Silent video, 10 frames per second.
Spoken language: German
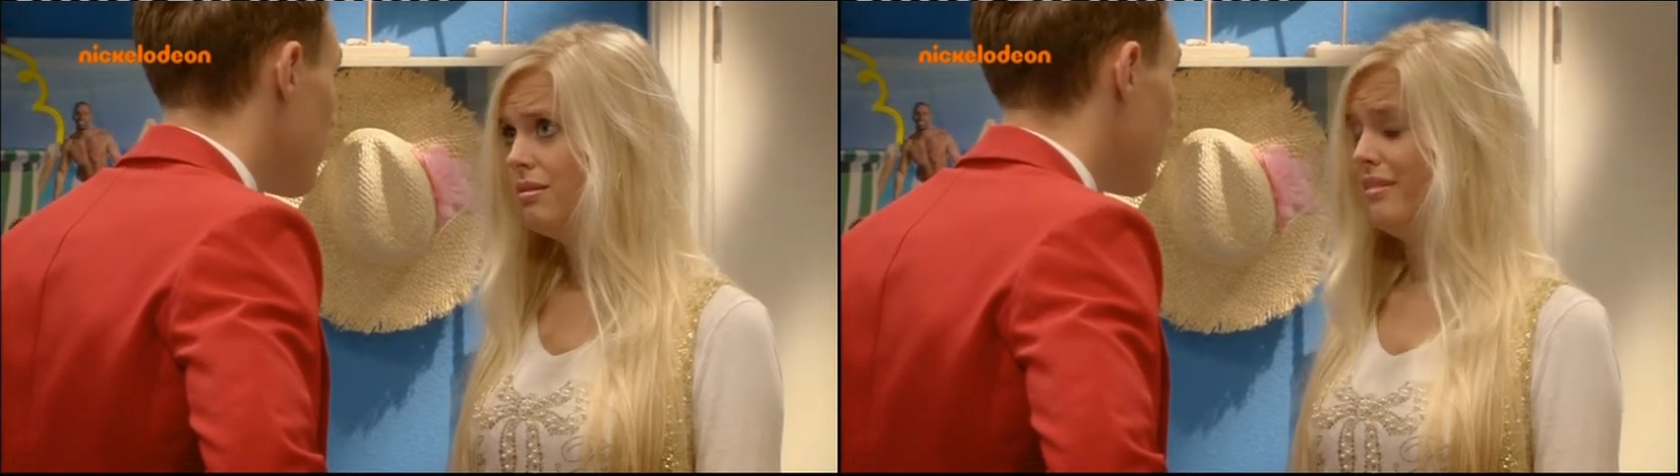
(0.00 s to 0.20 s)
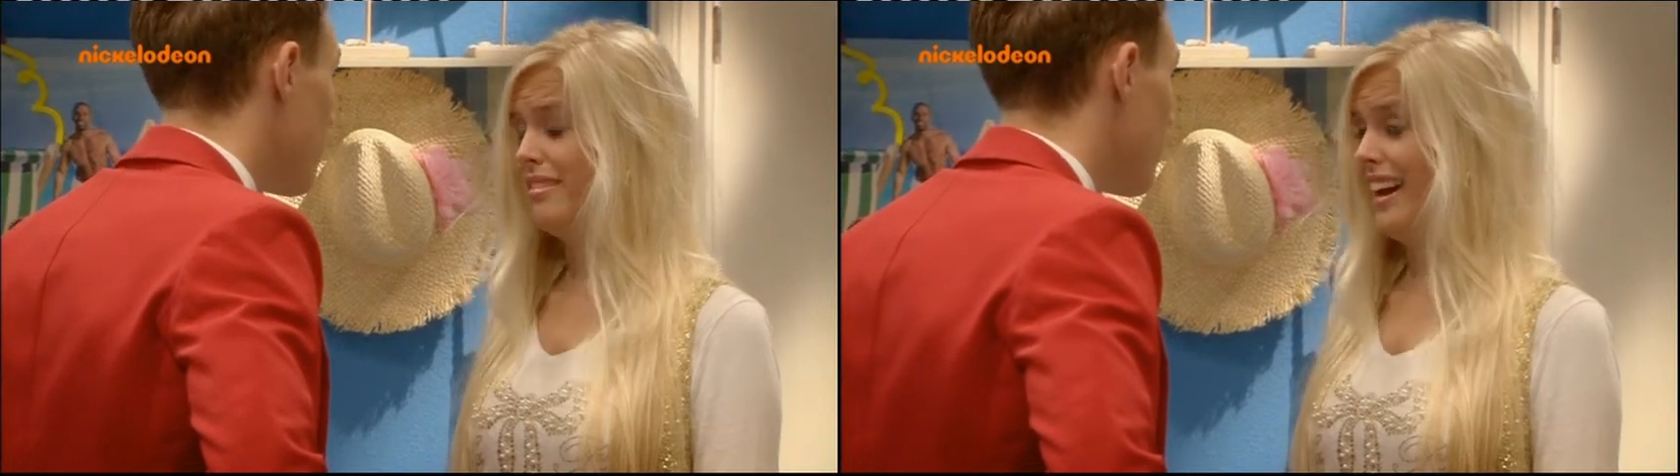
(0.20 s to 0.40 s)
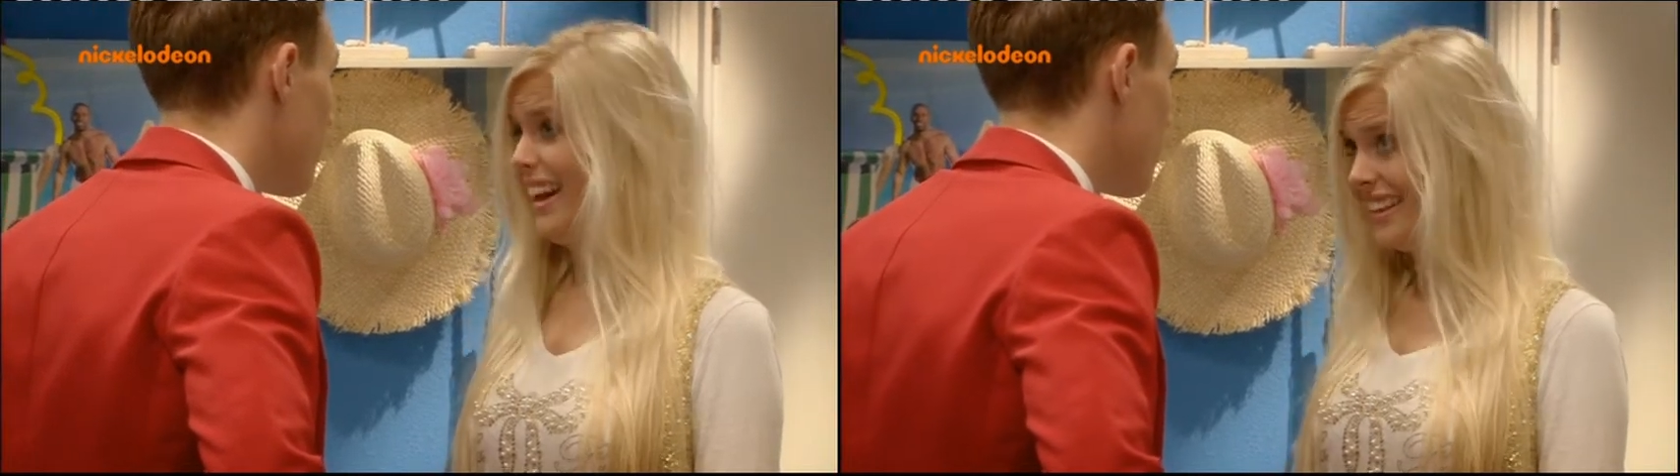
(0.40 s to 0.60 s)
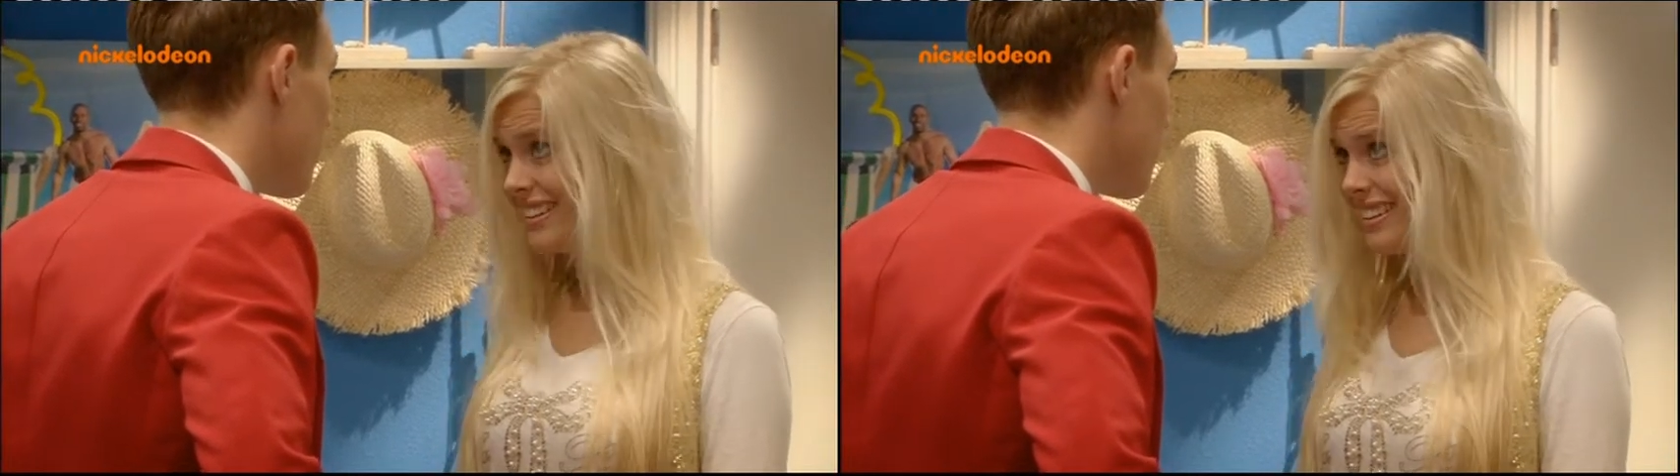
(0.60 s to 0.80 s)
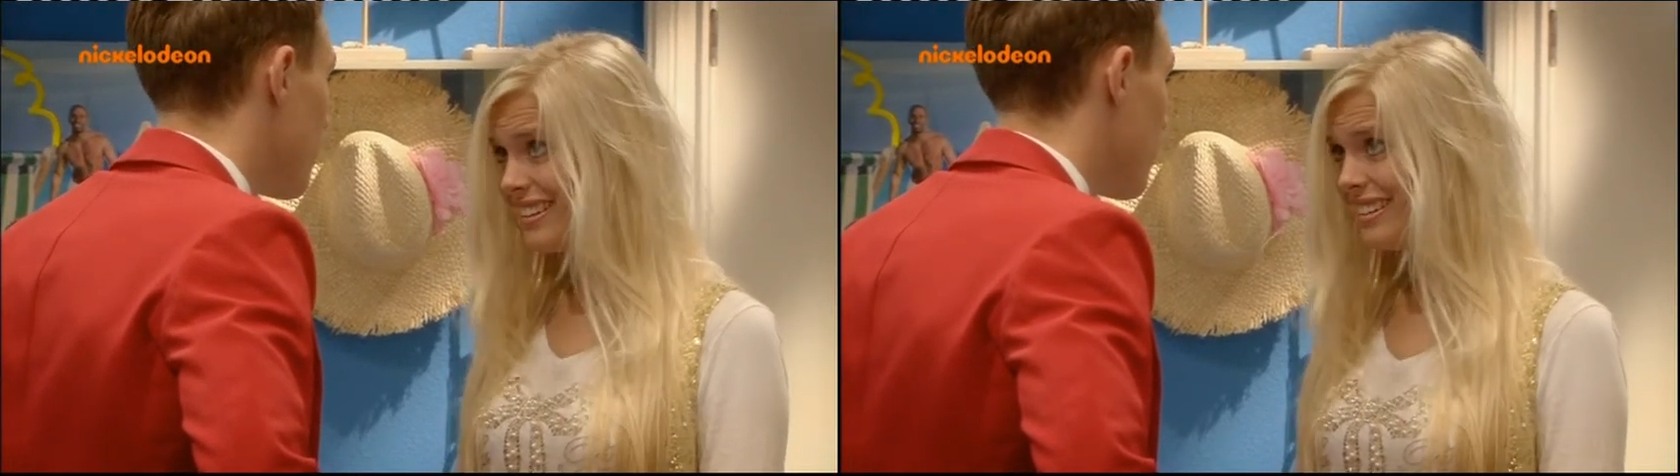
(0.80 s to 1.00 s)
Nein.
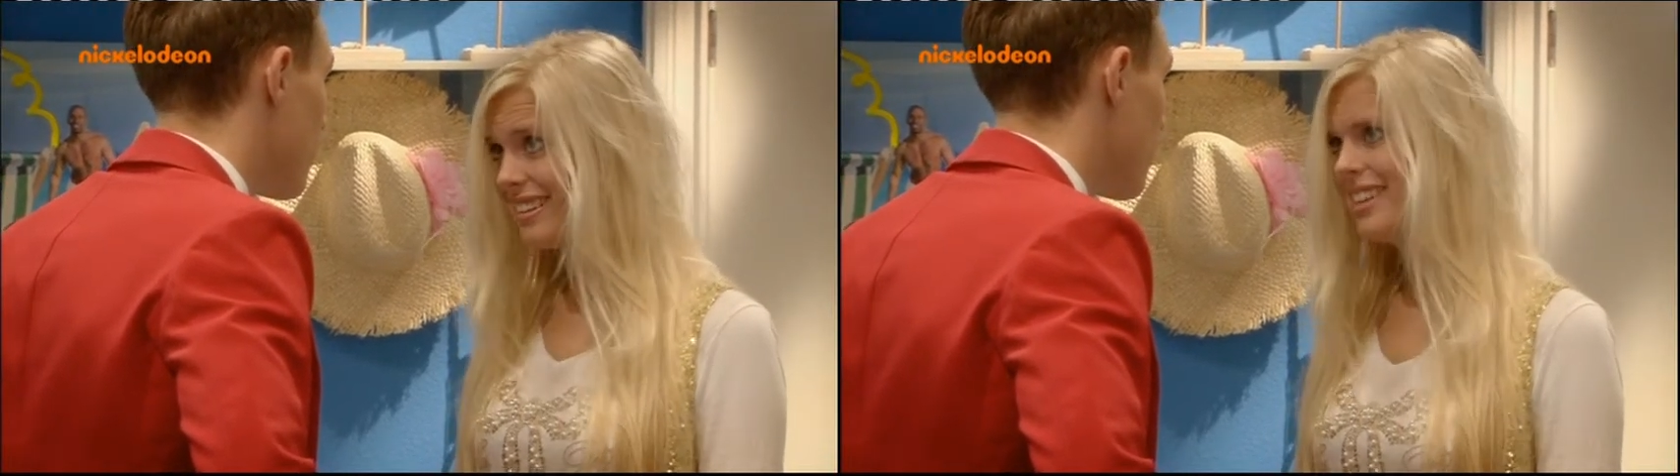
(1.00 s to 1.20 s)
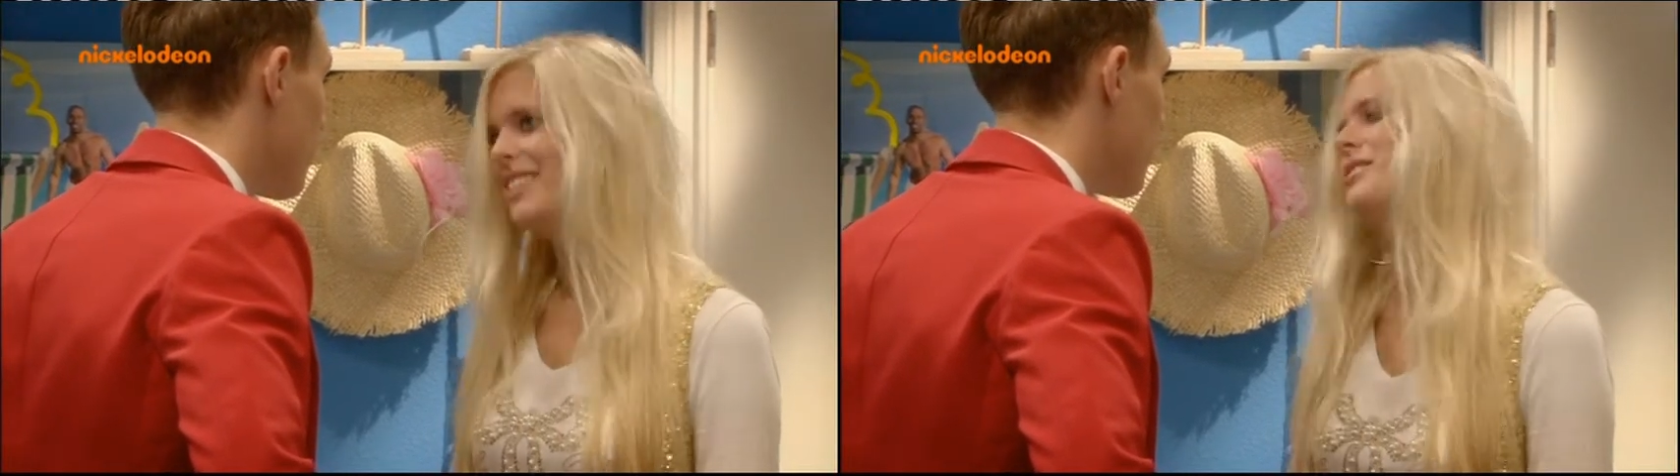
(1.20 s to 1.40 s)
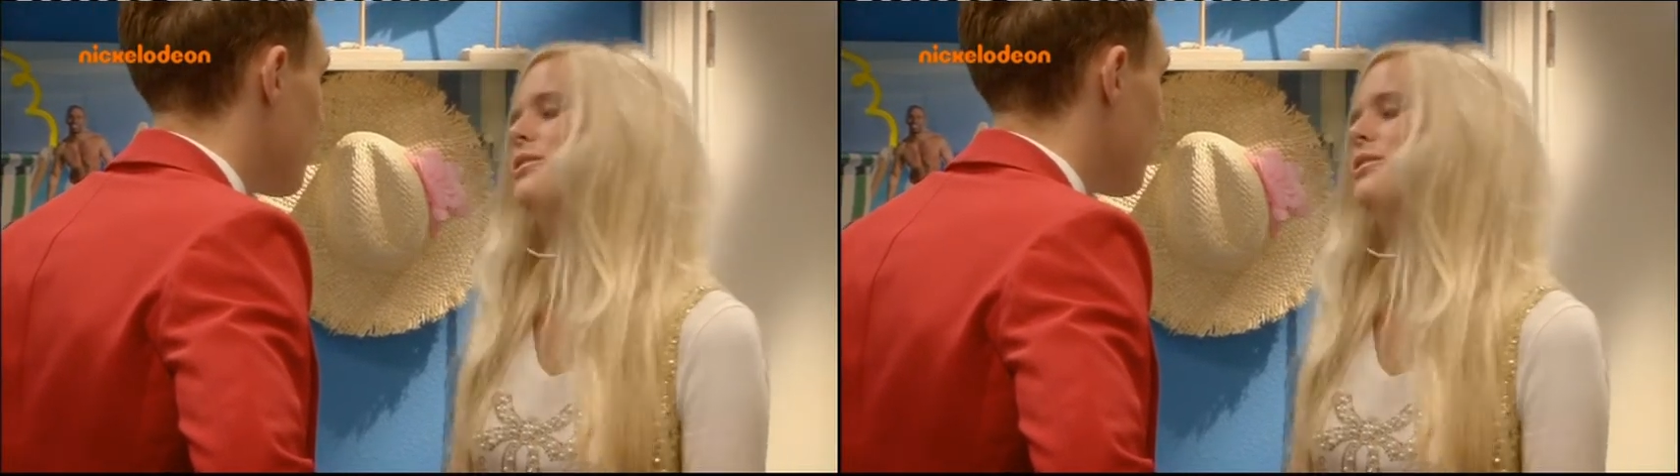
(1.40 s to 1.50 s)
Also,